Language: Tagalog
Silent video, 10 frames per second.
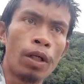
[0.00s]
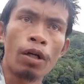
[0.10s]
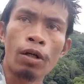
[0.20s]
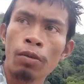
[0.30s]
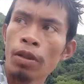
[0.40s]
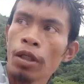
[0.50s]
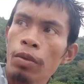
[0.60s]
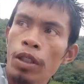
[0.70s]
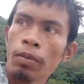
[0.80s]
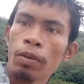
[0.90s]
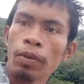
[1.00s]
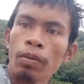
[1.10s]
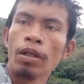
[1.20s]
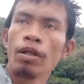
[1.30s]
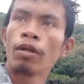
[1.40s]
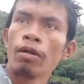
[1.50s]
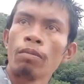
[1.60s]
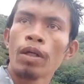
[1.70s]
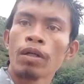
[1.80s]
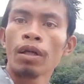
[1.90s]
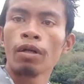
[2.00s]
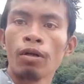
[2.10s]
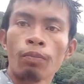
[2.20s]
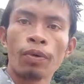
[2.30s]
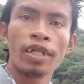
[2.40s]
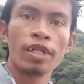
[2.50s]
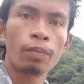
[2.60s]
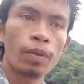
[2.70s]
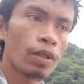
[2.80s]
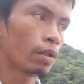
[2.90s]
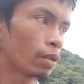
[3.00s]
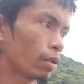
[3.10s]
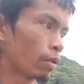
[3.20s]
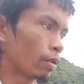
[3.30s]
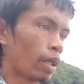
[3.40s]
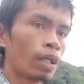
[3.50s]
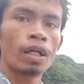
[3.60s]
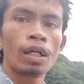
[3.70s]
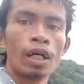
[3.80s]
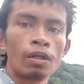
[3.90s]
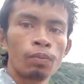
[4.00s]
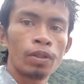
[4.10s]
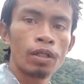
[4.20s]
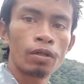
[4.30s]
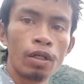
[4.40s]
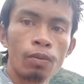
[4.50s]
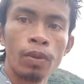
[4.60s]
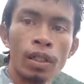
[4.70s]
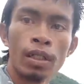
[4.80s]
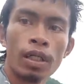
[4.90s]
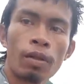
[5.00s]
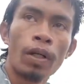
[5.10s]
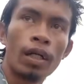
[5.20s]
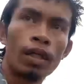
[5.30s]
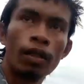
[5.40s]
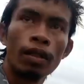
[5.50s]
mayroon ibig sabihin po may low, meron tayong low pressure po kaya nagkakahalot po dito sa loob ng sandbar